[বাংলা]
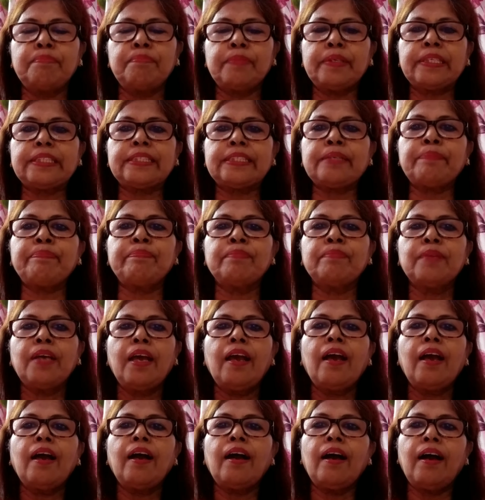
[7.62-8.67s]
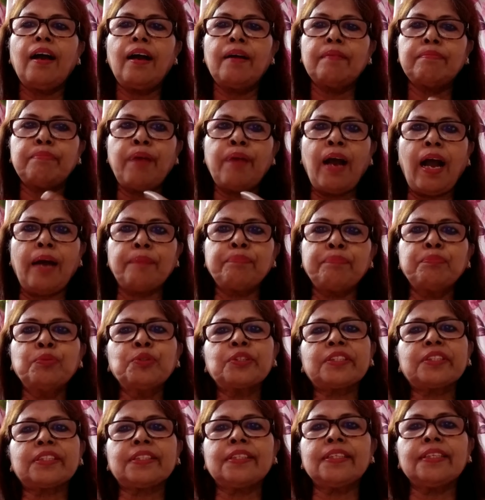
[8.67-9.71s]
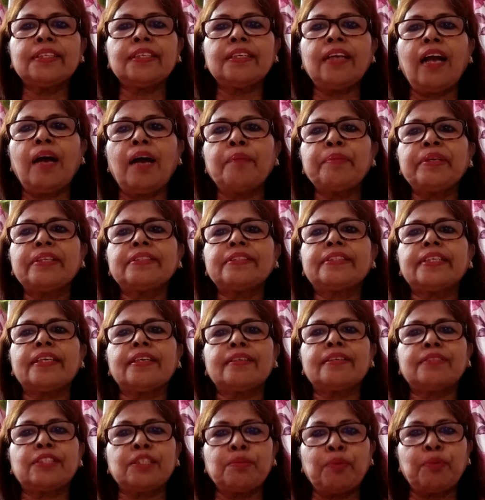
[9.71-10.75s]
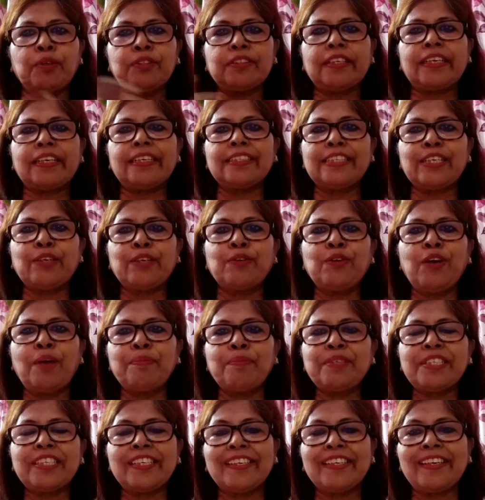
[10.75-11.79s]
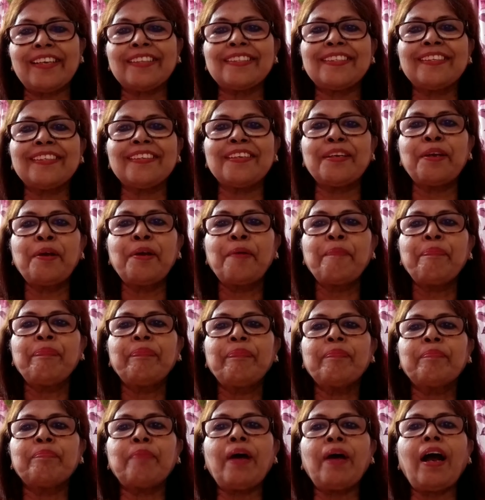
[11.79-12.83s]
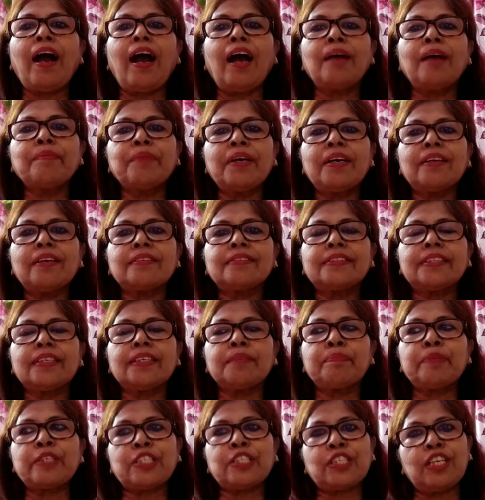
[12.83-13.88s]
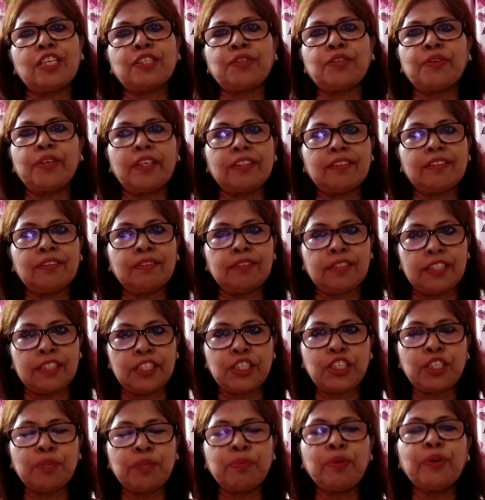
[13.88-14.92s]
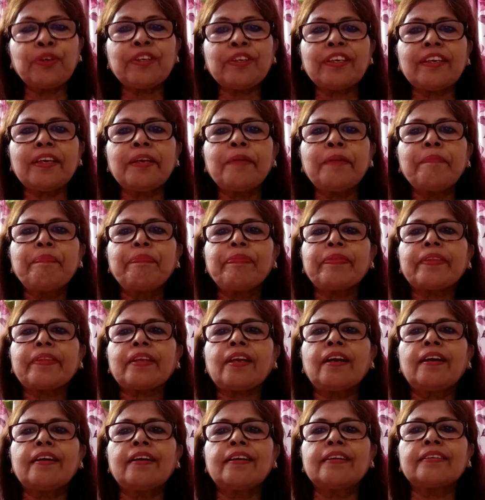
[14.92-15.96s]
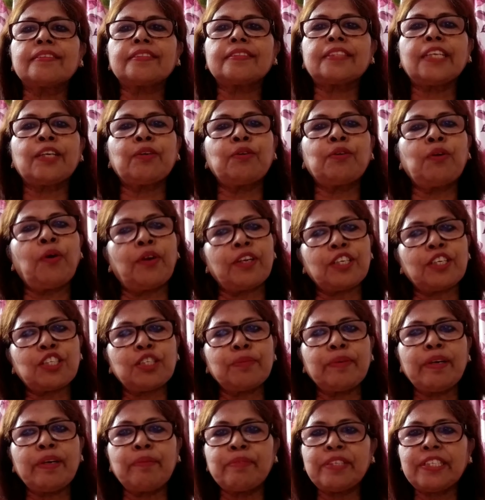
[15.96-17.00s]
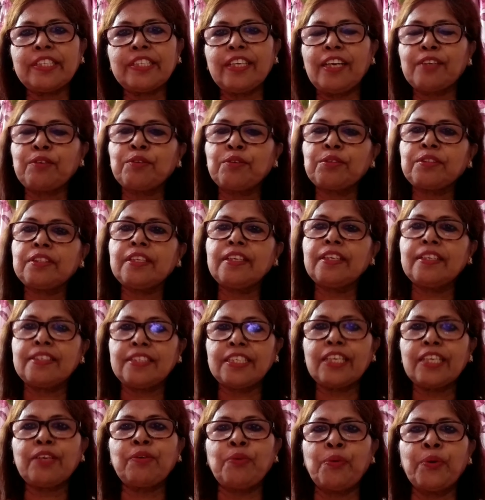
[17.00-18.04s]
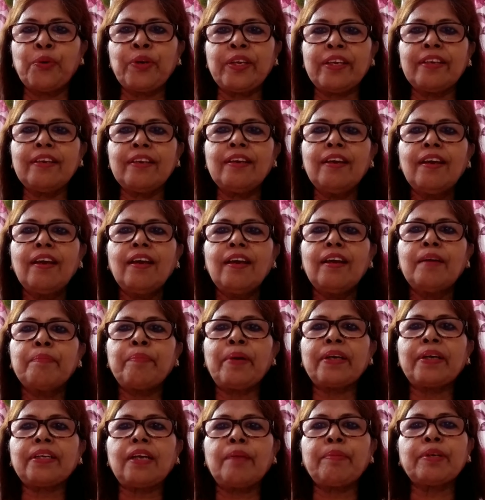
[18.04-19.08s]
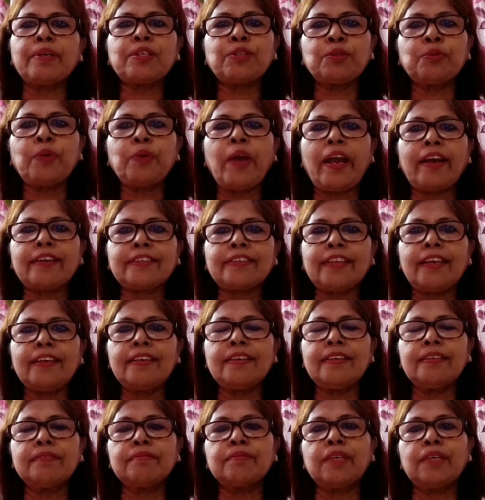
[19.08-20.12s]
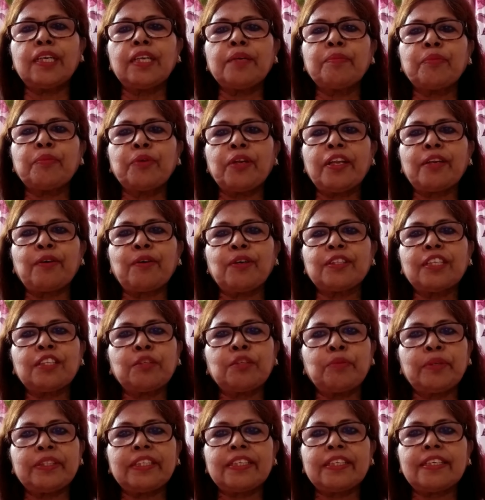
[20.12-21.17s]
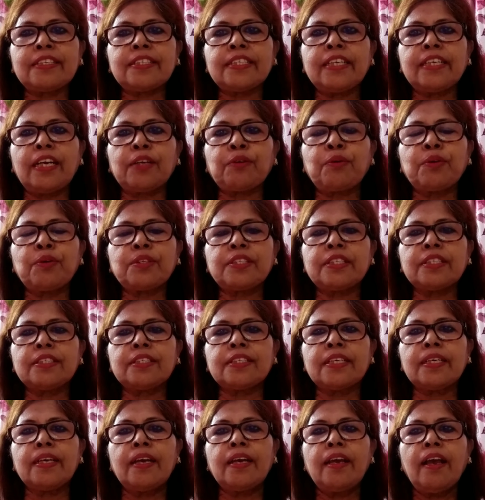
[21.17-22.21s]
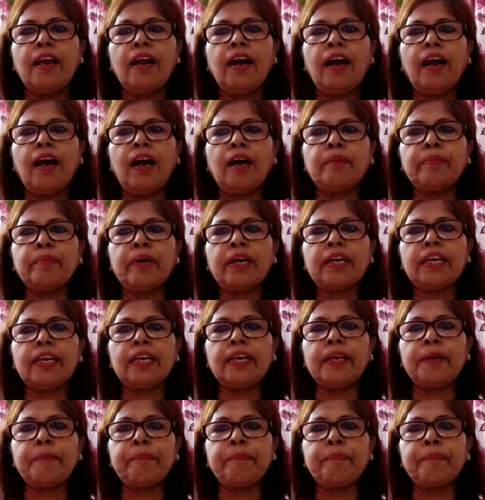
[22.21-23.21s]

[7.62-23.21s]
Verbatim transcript: মানে যে ভাবমূর্তি আমি যে জীবন থেকে যেগুলো আমি শিখেছি বা আমার যে বিশ্লেষণাত্মক দৃষ্টিভঙ্গি সেগুলো অনেক সময় আমি শেয়ার করতে ইচ্ছে করি বাট আমার শুধু একটাই মানে মনের কথা তোমাদেরকে শেয়ার করছি যে আমাকে